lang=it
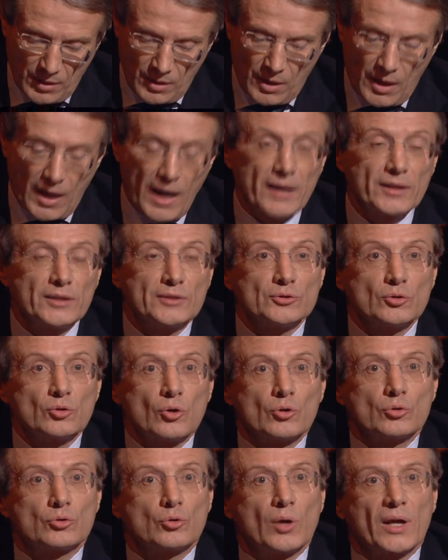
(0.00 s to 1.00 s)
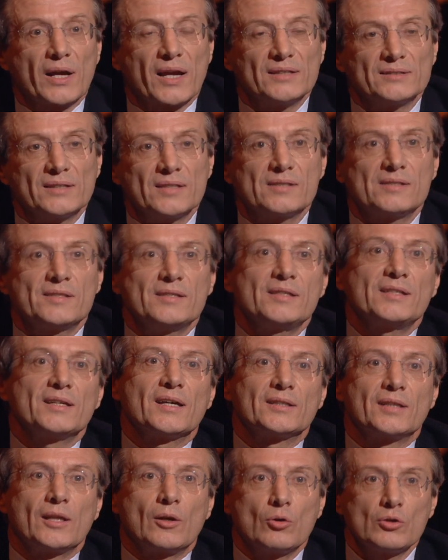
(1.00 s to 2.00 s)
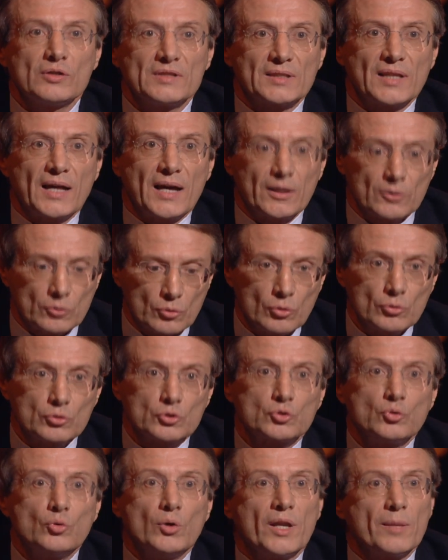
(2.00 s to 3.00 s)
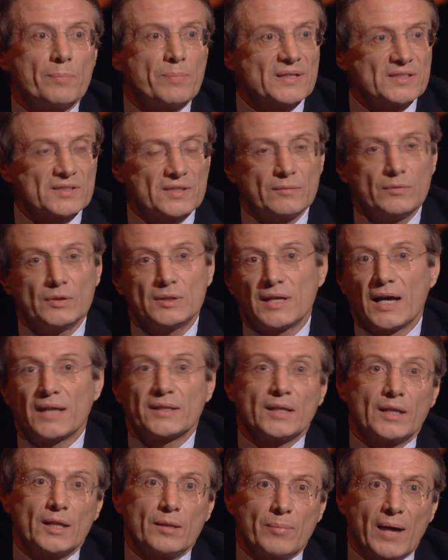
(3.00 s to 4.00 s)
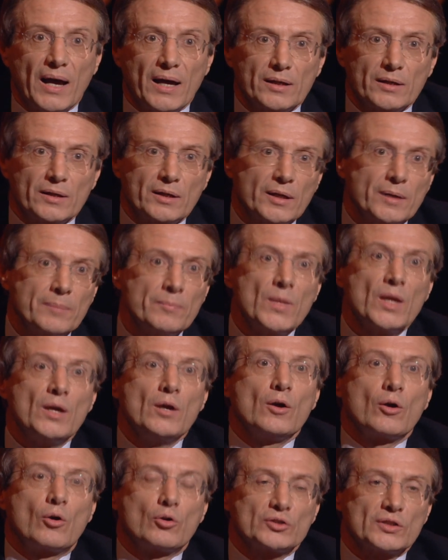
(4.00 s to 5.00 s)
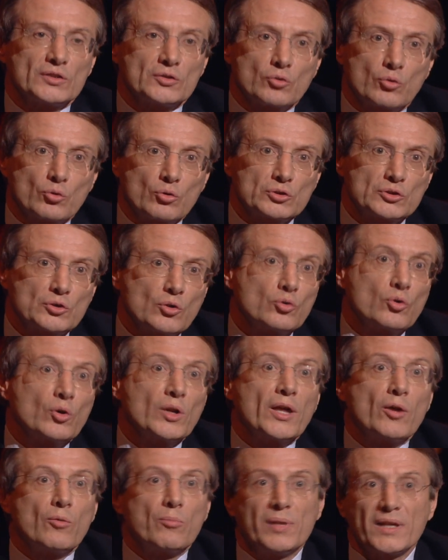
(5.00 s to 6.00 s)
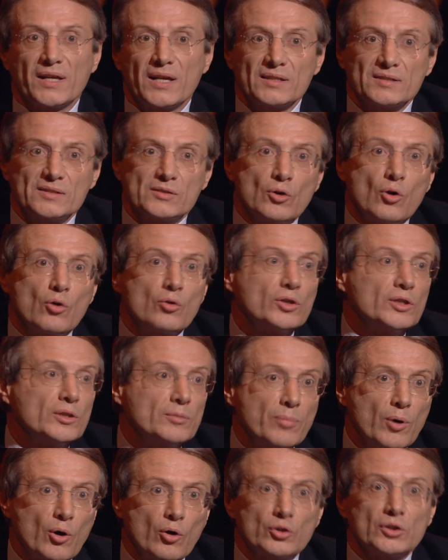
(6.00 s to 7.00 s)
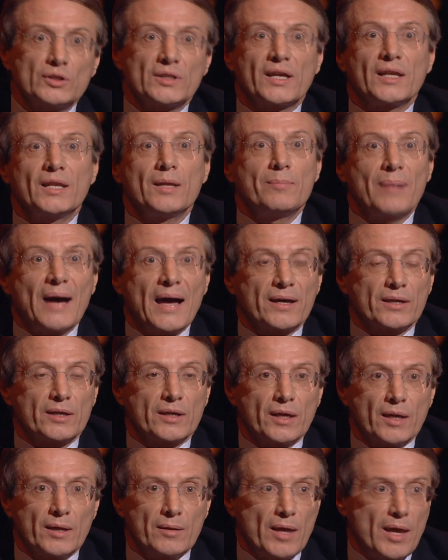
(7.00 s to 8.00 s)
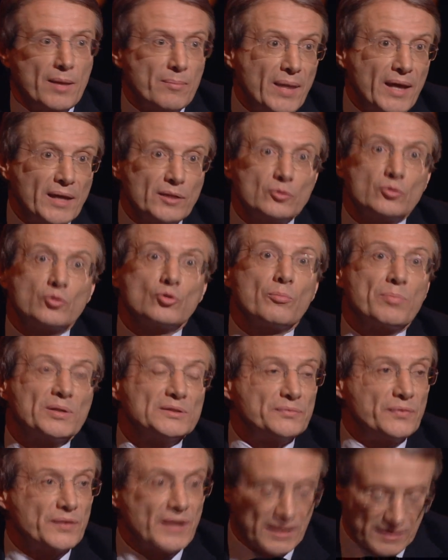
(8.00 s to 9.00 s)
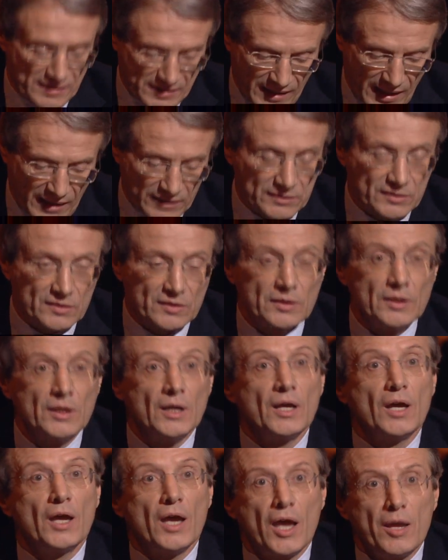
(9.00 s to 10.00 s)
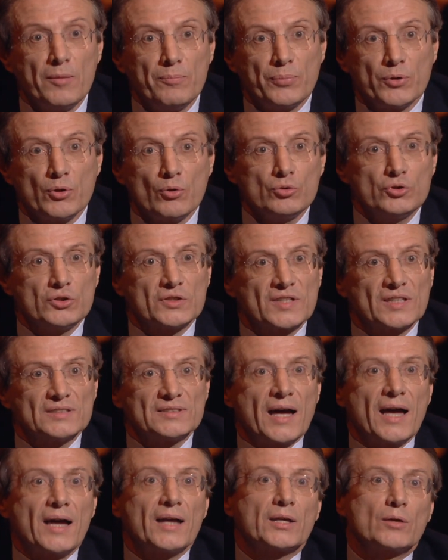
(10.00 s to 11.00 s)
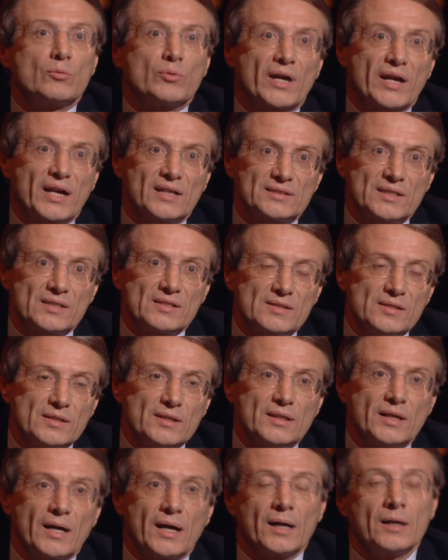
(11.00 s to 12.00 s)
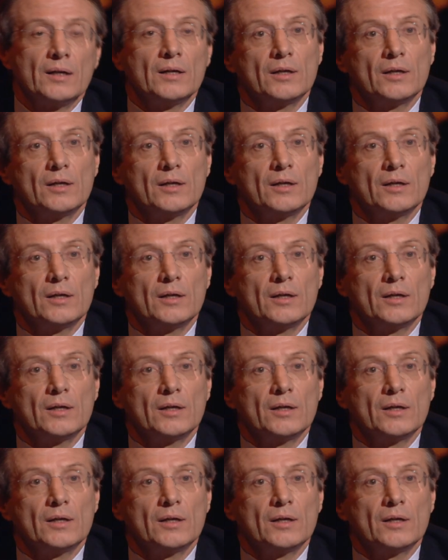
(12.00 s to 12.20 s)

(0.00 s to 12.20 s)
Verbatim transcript: Ha introdotto la garanzia dello Stato sulle passività delle banche. Cosa sono? Sono le obbligazioni, i bond che le banche emettono per finanziarsi e in più ci sarà anche una garanzia